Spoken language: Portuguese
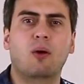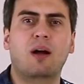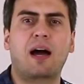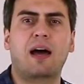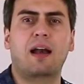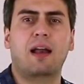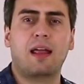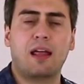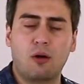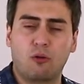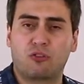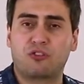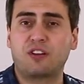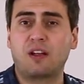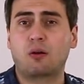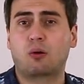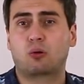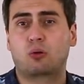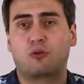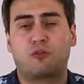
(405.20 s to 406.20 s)
lugar, eu
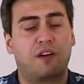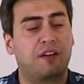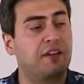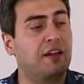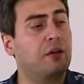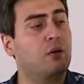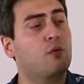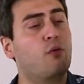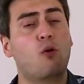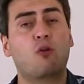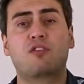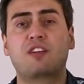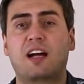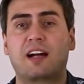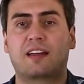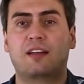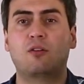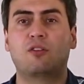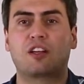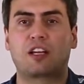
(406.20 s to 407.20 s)
sei o que eu tô fazendo, eu vou usar
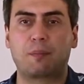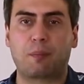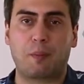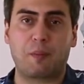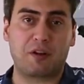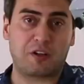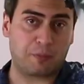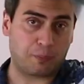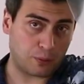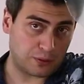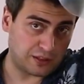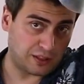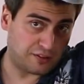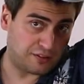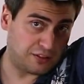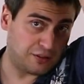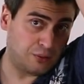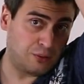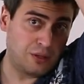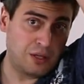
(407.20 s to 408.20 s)
aqui os equipamentos de
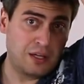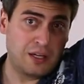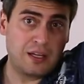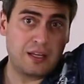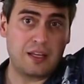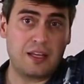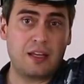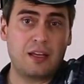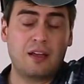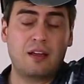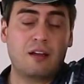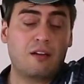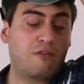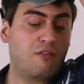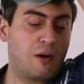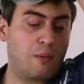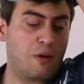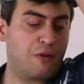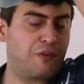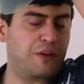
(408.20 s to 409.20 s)
proteção e
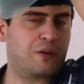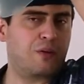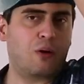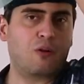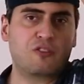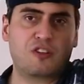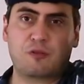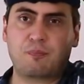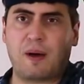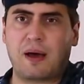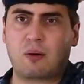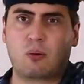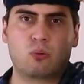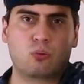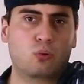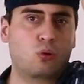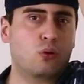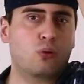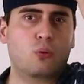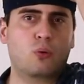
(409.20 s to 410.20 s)
vamos efetuar um disparo com
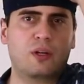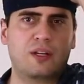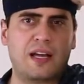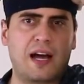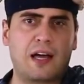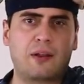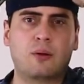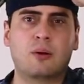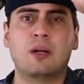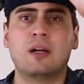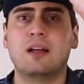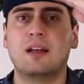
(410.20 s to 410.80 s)
todo cuidado,